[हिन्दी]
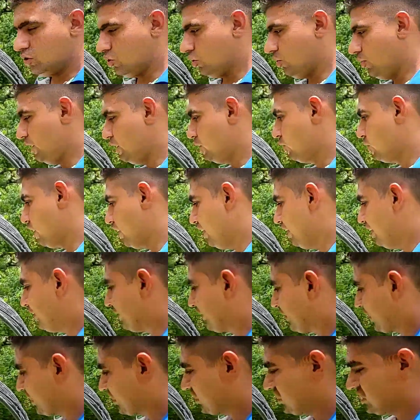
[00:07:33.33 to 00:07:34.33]
तो भाई उड़ा
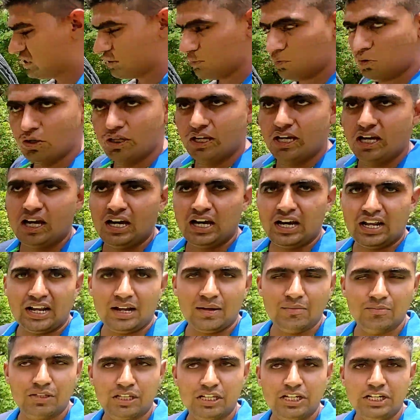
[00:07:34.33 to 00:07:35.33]
लीटर का सिस्टम हो गया
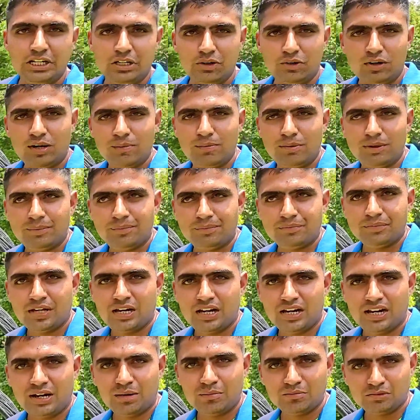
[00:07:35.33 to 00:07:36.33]
आराम से लीटो आप
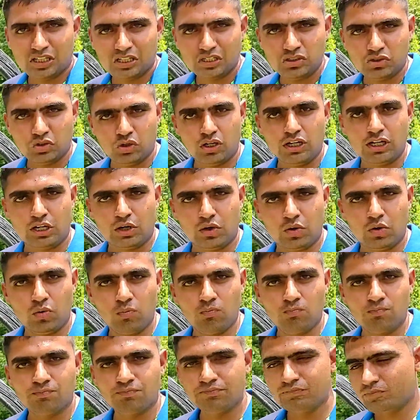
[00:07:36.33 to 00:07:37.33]
आराम से इंजॉय करो
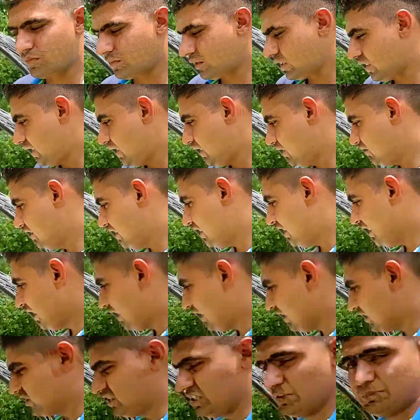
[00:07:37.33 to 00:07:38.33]
अच्छा
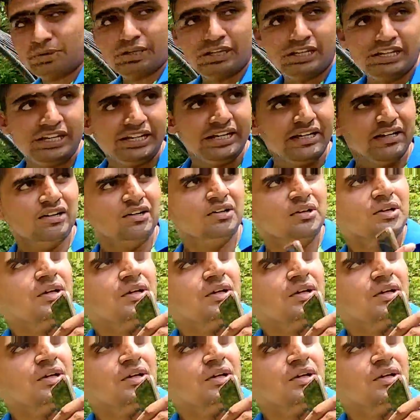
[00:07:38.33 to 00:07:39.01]
अच्छी फीलिंग